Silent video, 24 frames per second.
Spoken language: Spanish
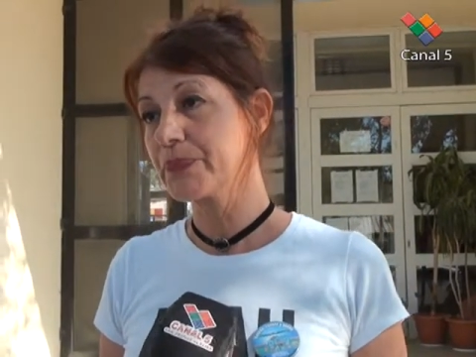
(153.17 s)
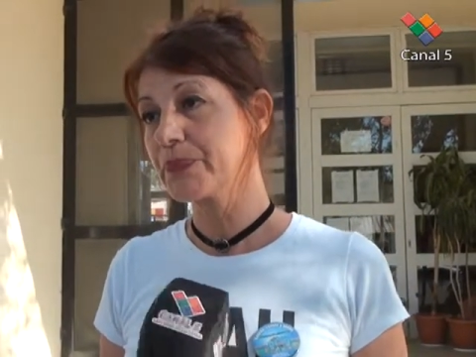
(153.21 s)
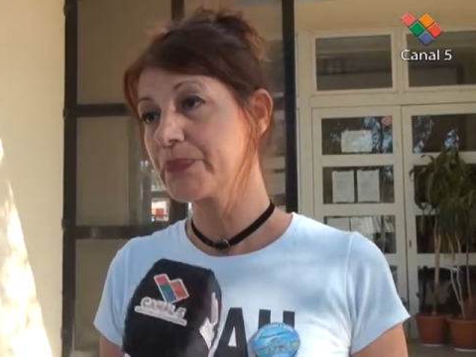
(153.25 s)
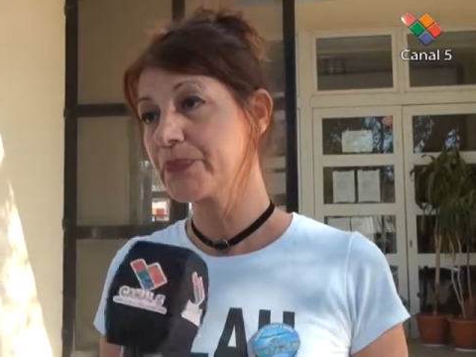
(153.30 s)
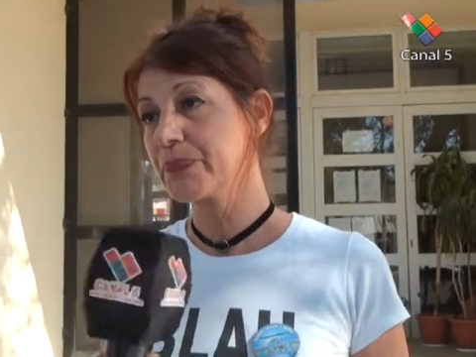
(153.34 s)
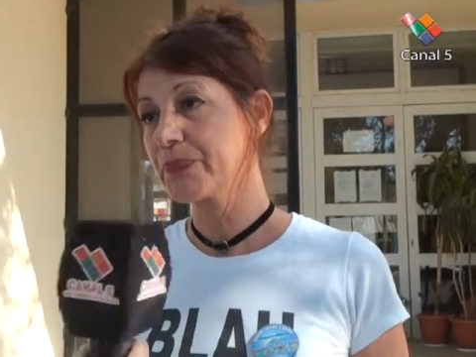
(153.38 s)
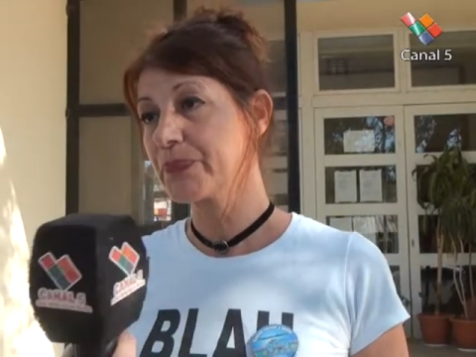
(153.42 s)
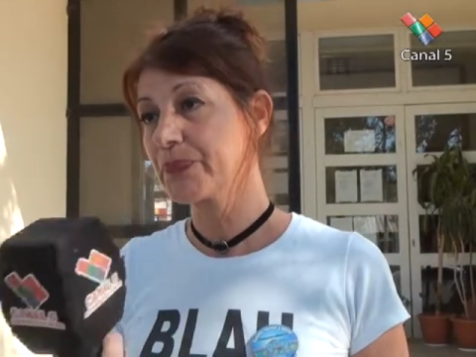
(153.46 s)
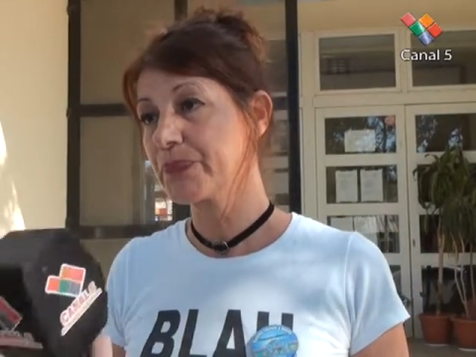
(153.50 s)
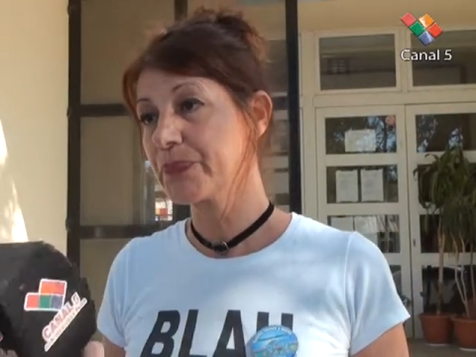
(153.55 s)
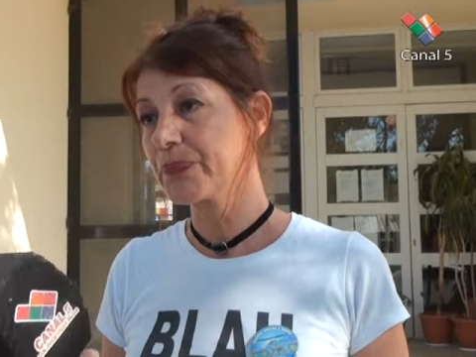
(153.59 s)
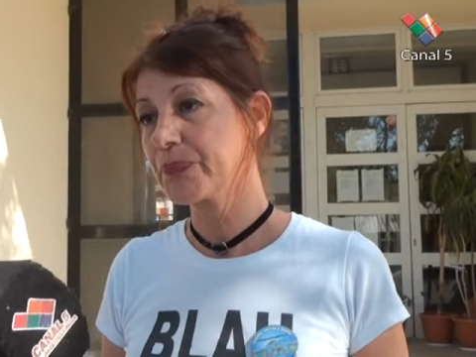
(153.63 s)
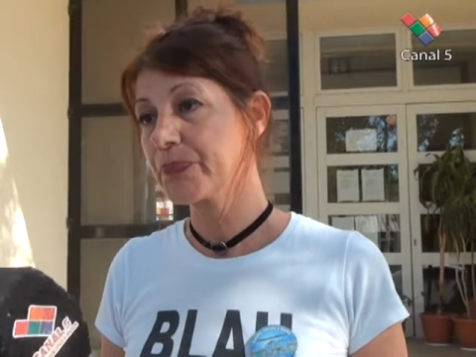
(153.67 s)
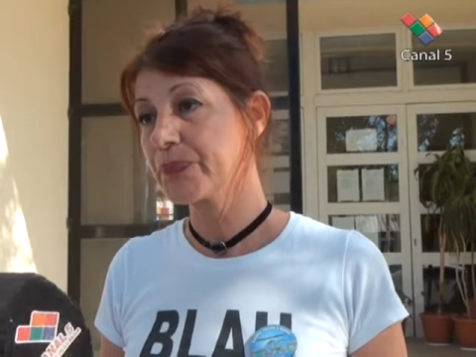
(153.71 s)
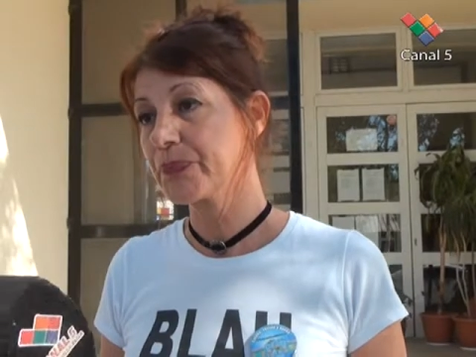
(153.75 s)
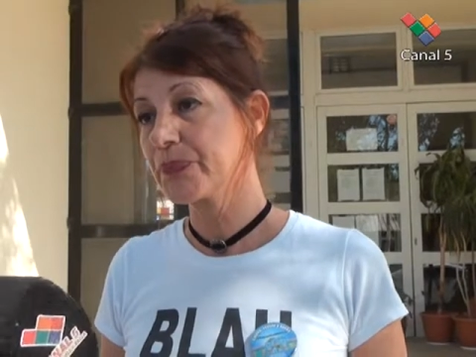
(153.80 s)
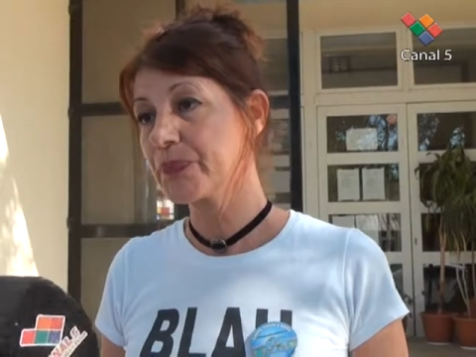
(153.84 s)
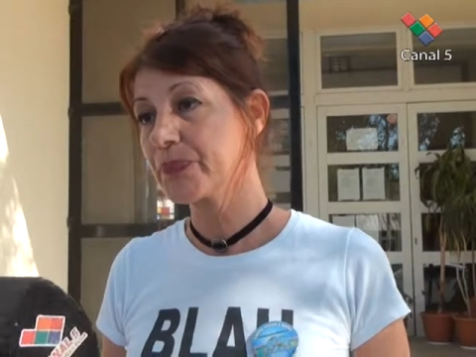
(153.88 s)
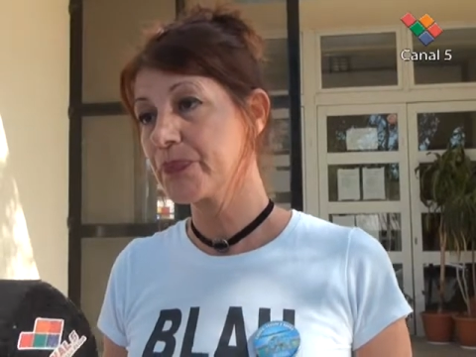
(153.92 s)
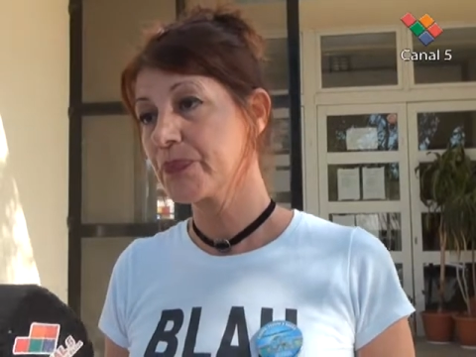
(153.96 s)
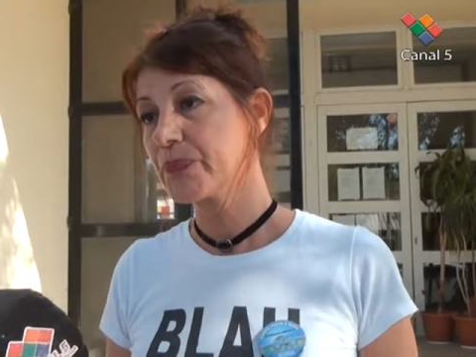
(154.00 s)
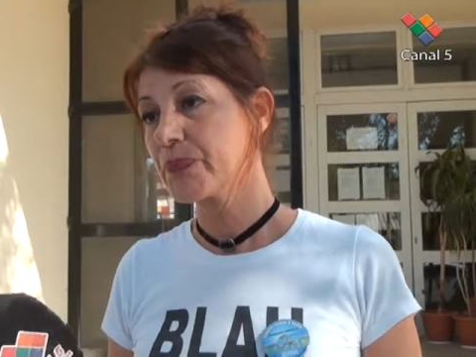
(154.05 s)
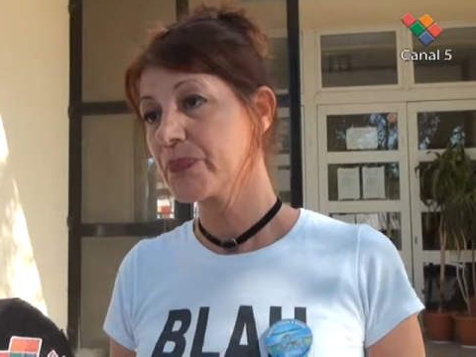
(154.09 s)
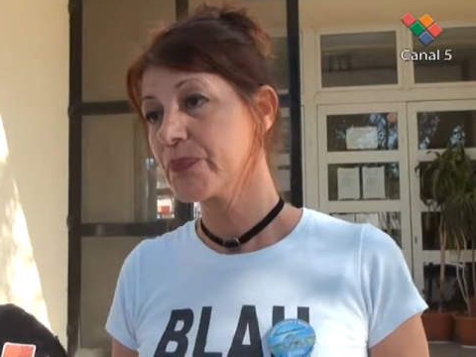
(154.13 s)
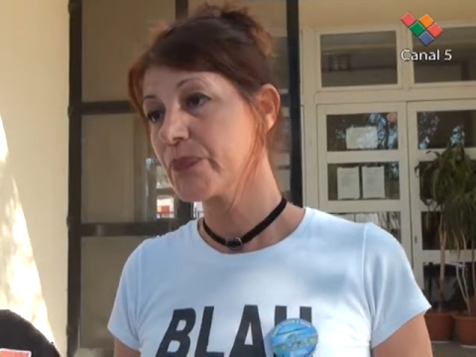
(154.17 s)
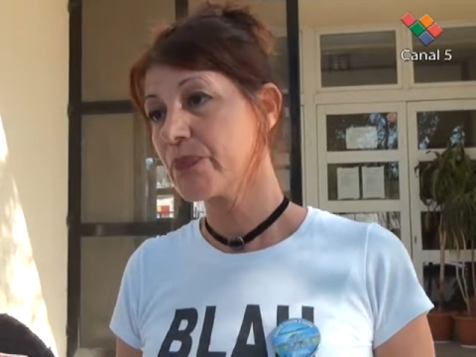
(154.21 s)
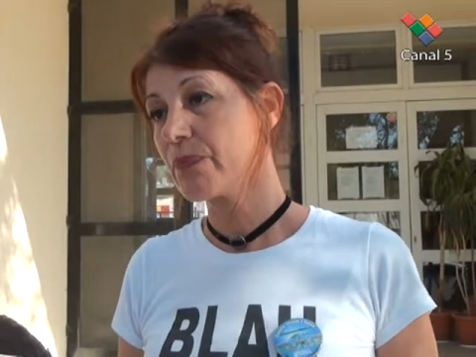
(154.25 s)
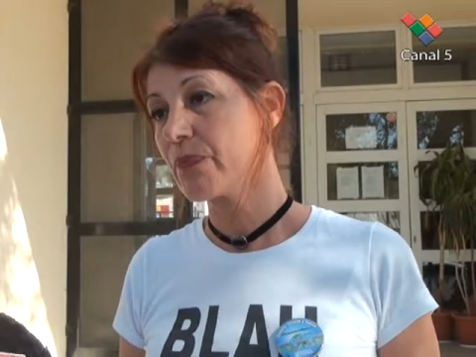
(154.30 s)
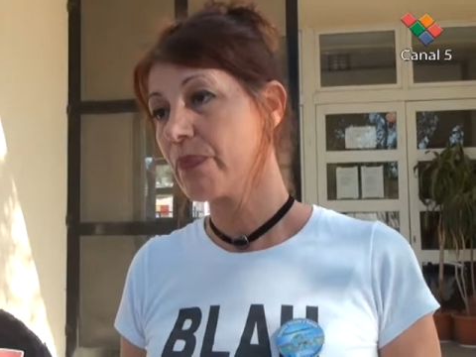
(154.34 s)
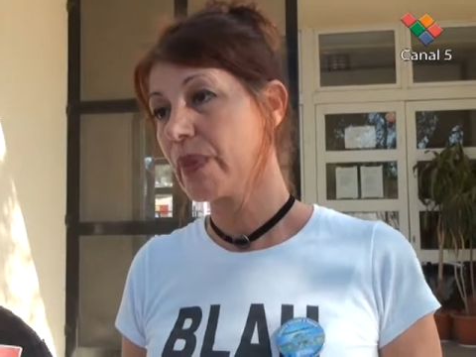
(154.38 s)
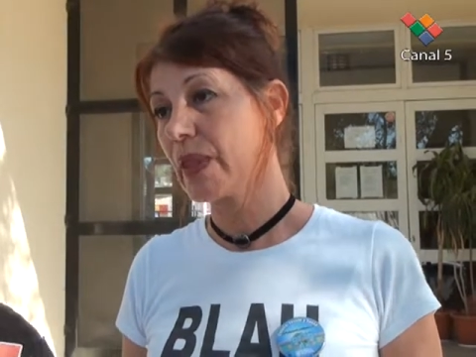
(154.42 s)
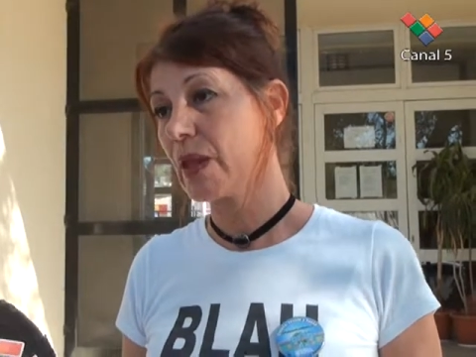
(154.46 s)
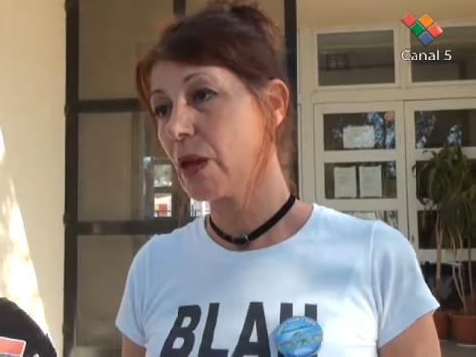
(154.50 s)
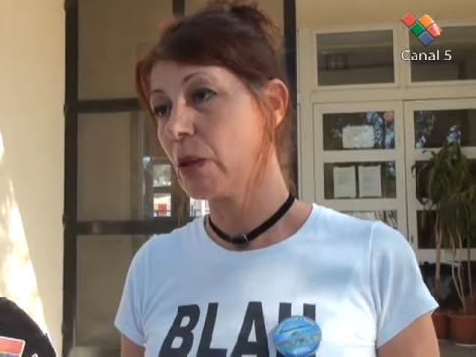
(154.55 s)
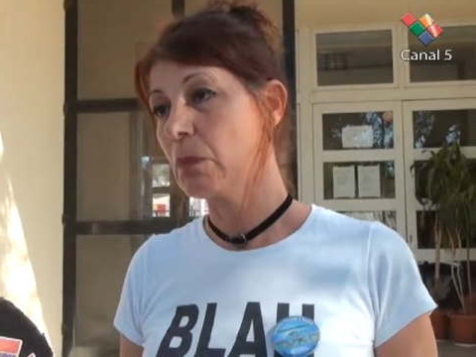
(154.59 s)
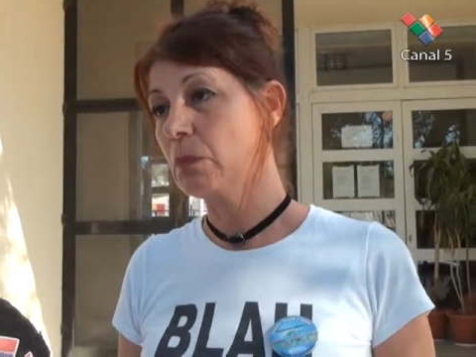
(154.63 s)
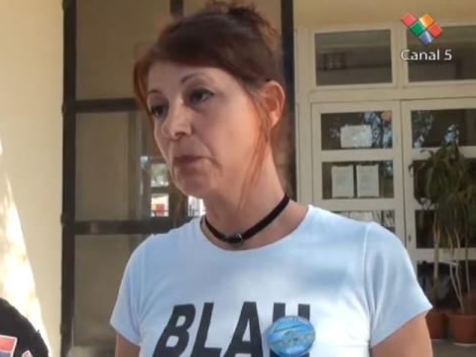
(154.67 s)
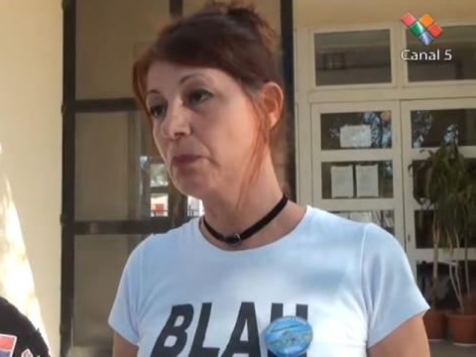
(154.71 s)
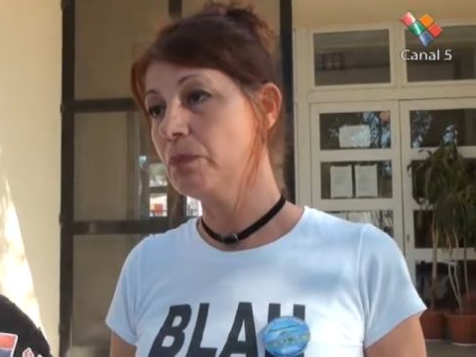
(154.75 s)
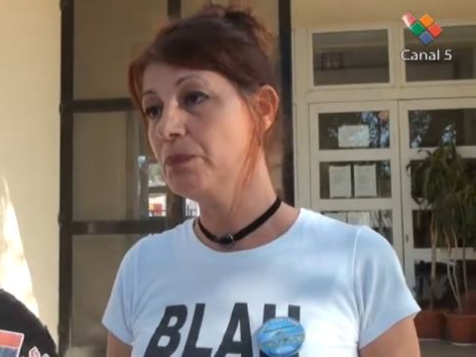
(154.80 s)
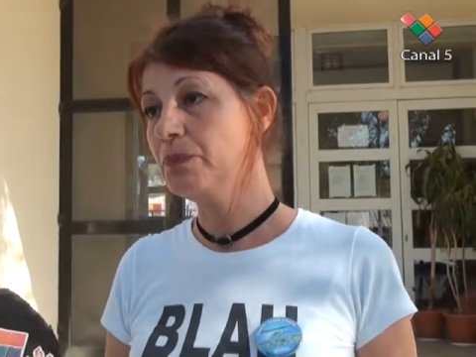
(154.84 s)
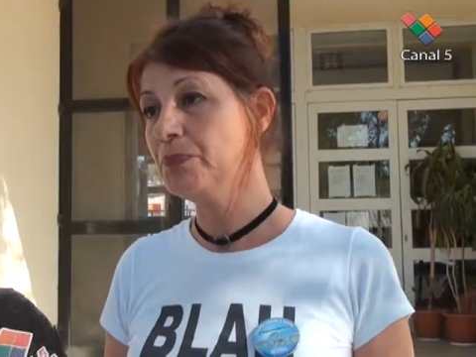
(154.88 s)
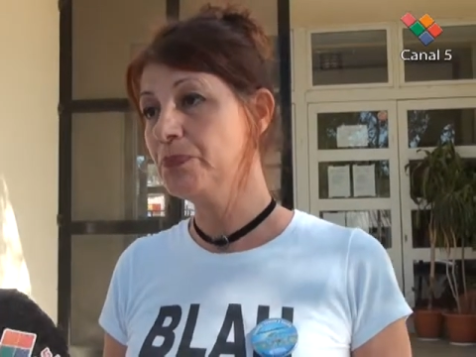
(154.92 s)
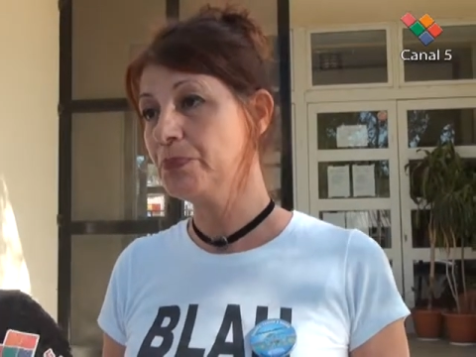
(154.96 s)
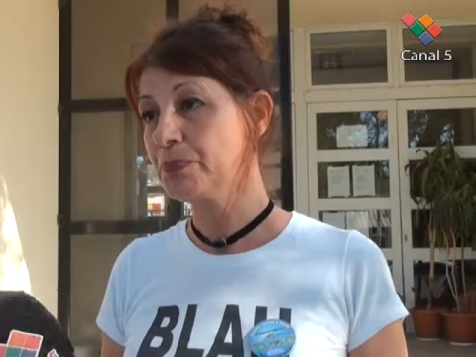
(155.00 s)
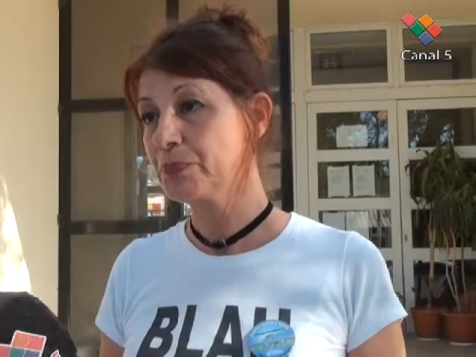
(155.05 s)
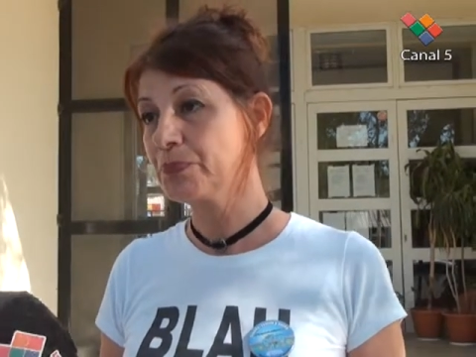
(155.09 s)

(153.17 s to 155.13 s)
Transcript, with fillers: Además de, ser insuficiente